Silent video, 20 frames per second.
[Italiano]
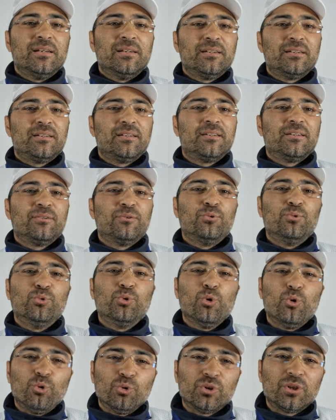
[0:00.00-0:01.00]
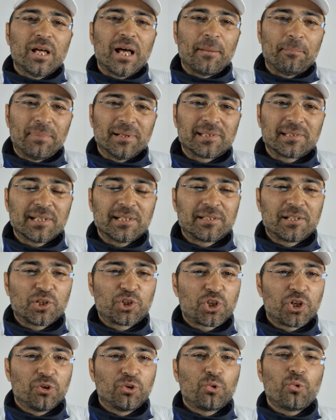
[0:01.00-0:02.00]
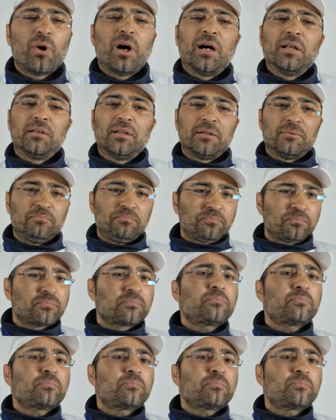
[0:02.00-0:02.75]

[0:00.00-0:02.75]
eh, un'onda abbastanza accentuata